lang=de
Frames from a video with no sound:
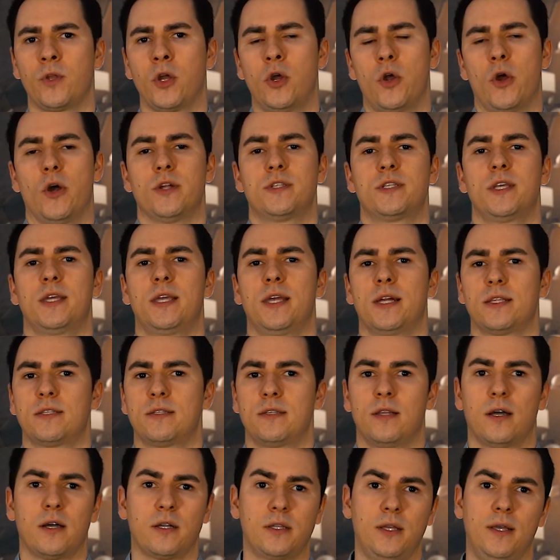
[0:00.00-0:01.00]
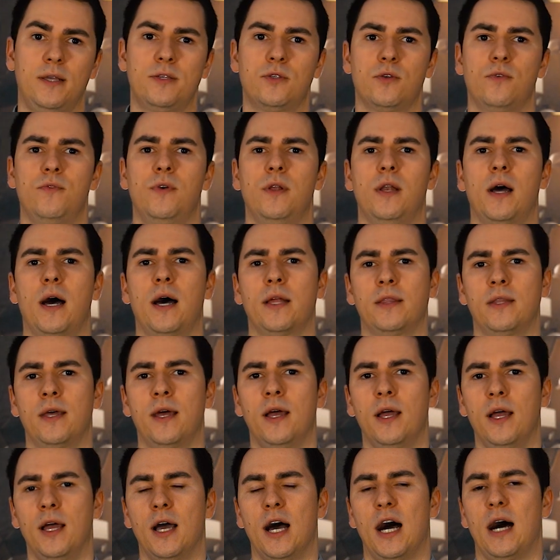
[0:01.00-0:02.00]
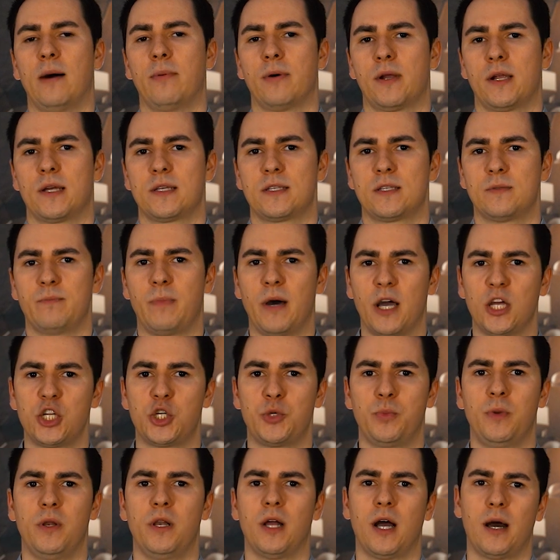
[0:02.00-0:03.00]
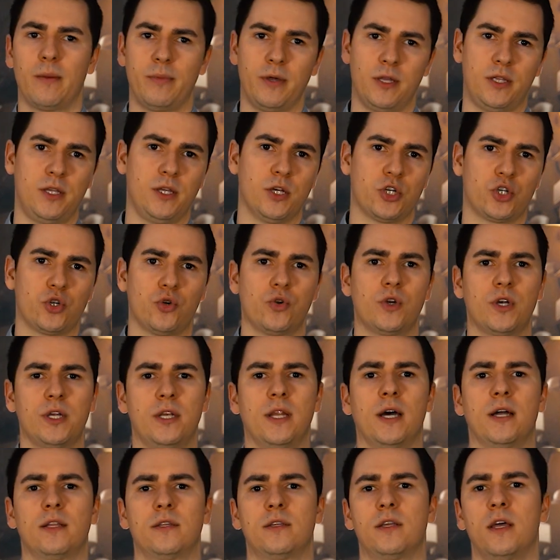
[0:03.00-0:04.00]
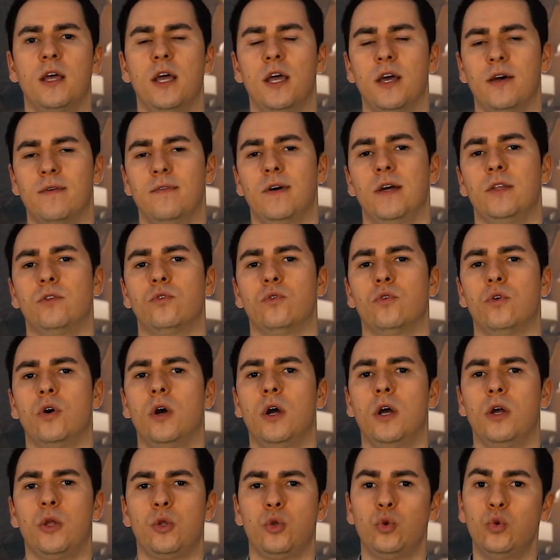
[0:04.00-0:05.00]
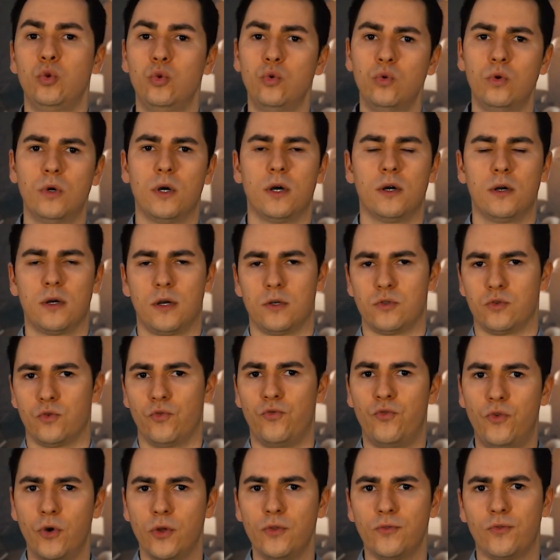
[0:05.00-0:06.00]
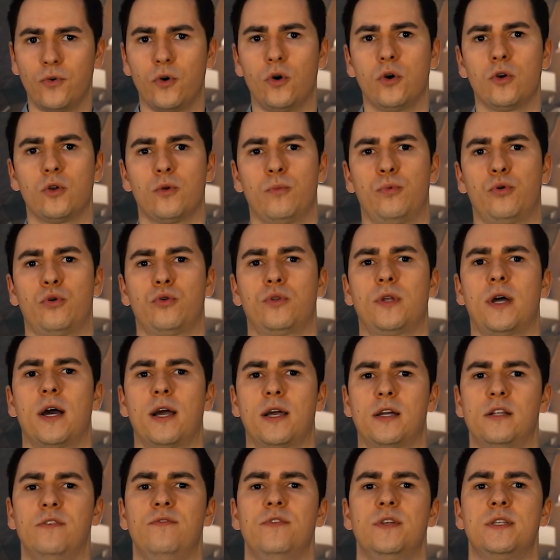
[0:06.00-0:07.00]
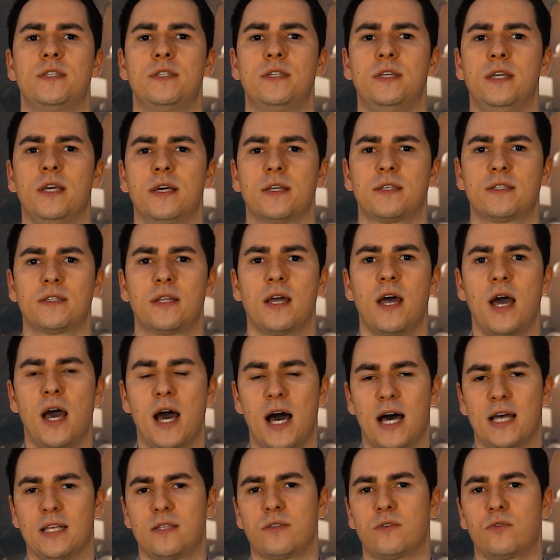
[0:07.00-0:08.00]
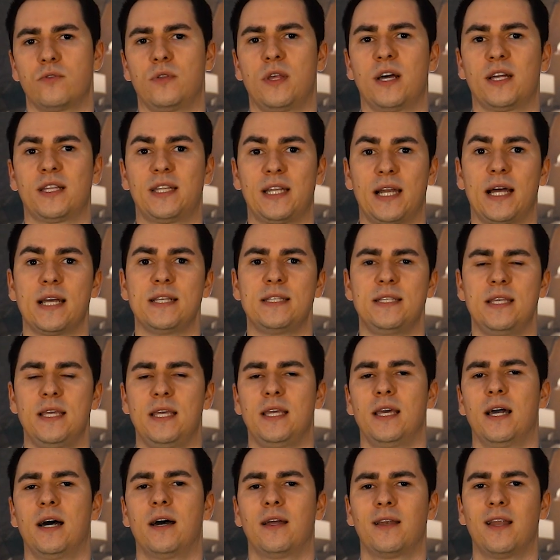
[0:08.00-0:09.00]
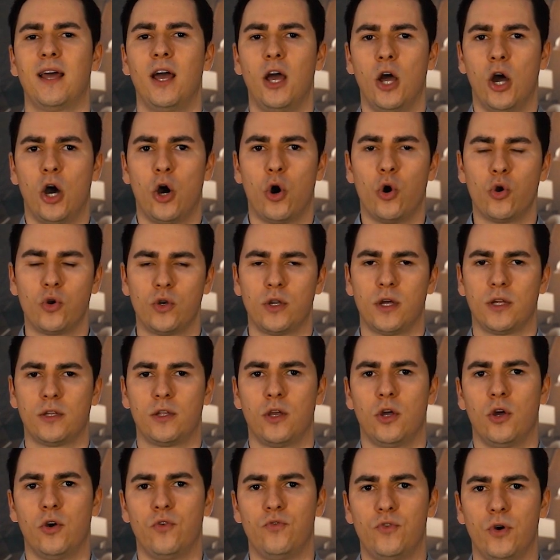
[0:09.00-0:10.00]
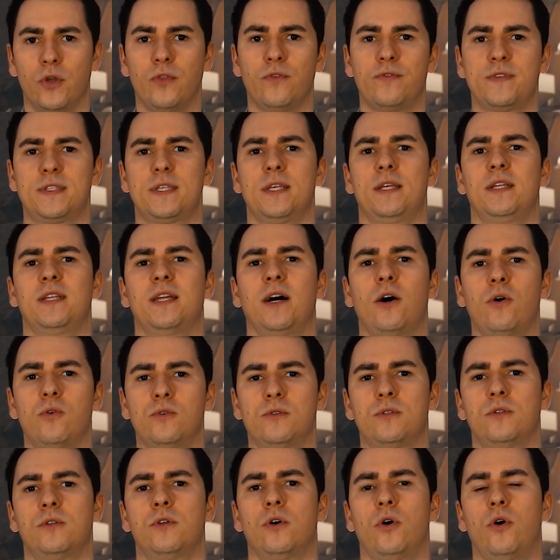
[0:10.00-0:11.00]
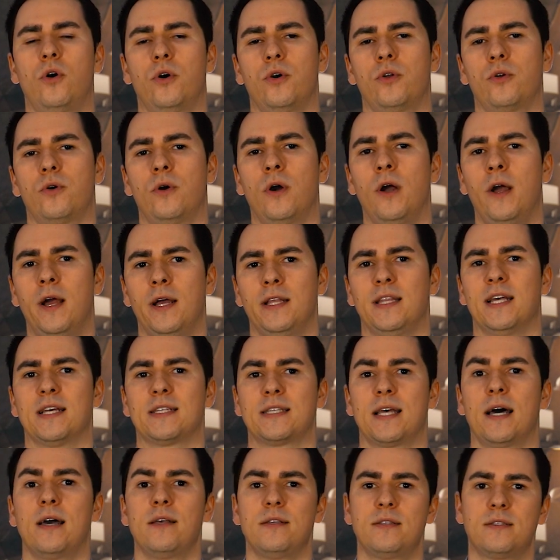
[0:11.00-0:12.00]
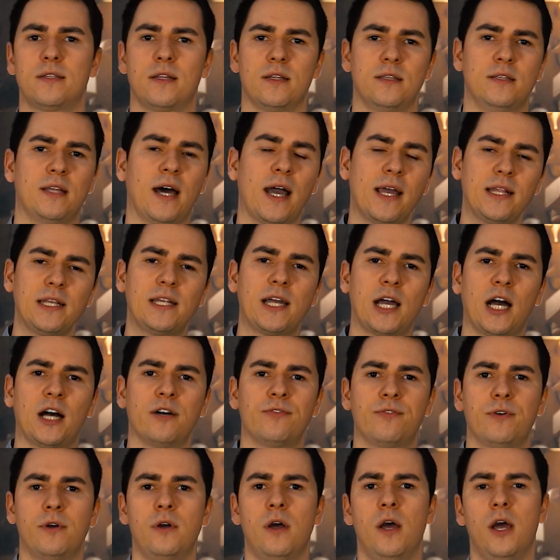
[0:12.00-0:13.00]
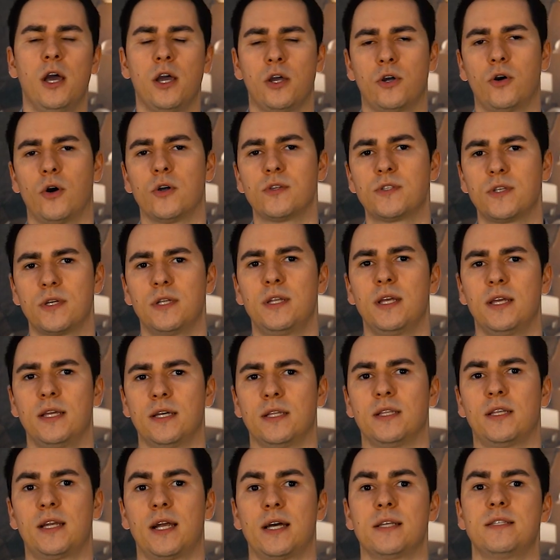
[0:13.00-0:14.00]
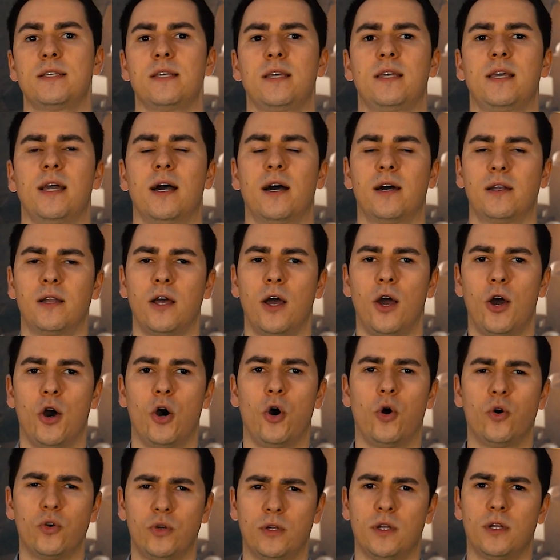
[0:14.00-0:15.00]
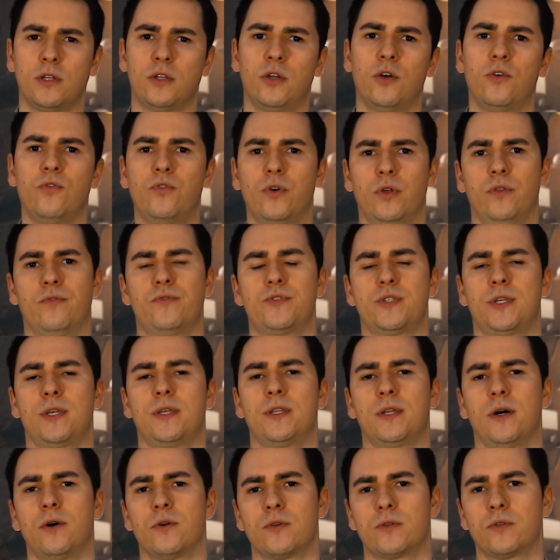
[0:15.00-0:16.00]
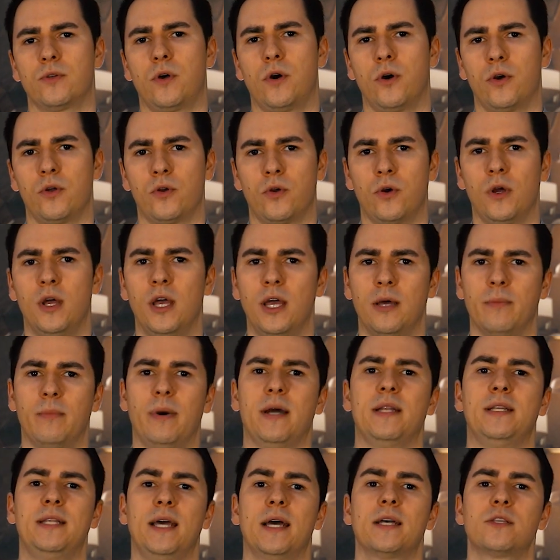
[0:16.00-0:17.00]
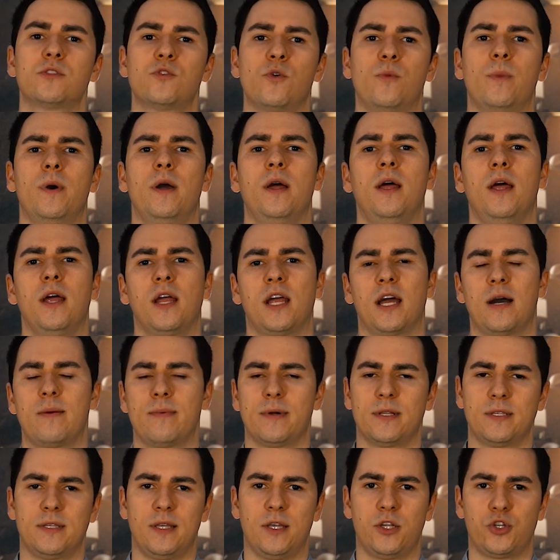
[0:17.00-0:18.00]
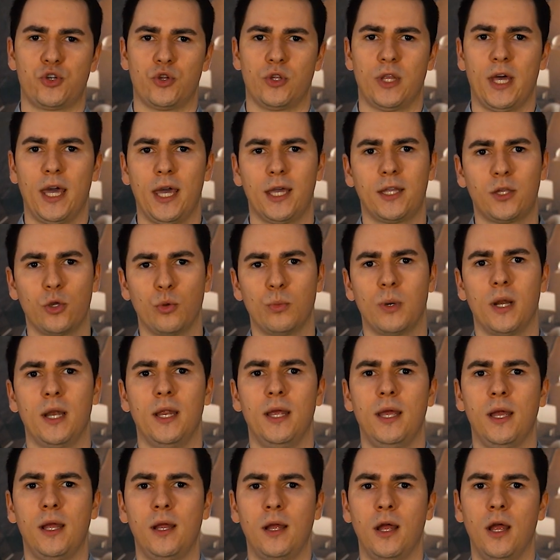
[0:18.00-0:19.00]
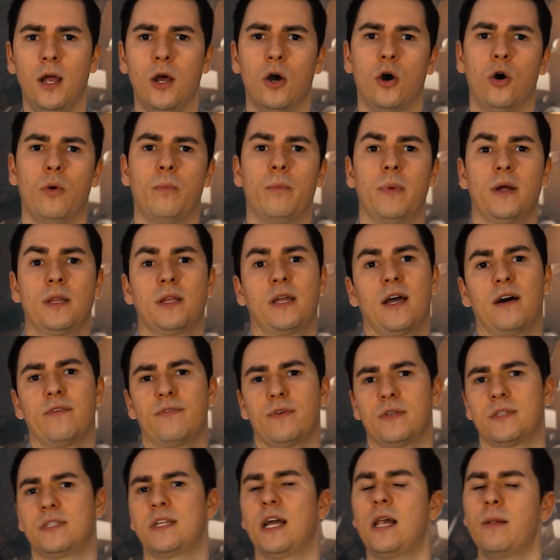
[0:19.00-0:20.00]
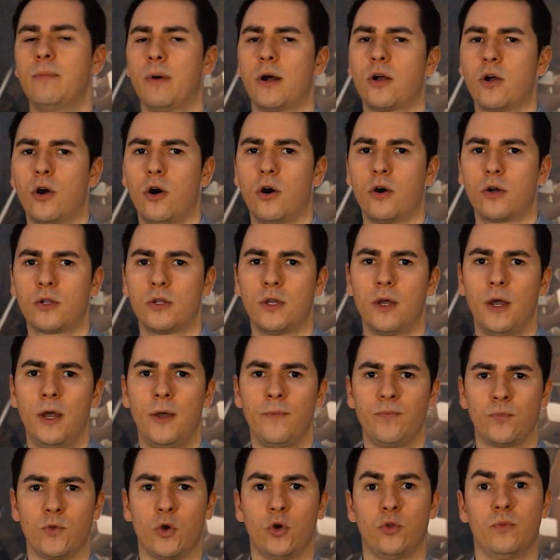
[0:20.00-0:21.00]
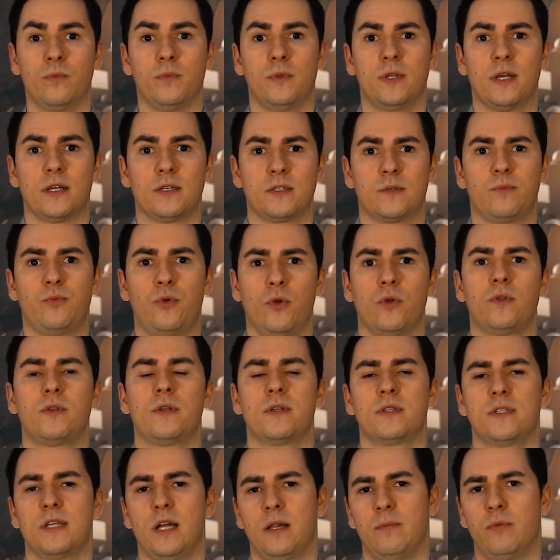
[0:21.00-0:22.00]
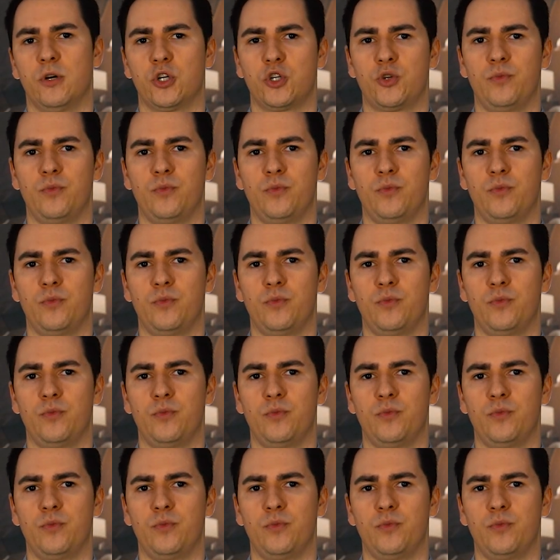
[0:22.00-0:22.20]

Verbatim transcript: Hört sich jetzt nach nicht so viel an, aber das Beispiel habe ich dir schon genannt. Wenn du nur, also 5 Euro pro Tag investierst, hast du nach 30 Jahren 100 Euro. 50.000 Euro. Das heißt, dein Kaffee kostet dich in 30 Jahren 150.000 Euro. Bei der Summe kann man sich schon echt überlegen, ob man Kaffee selber kocht und das Brötchen selber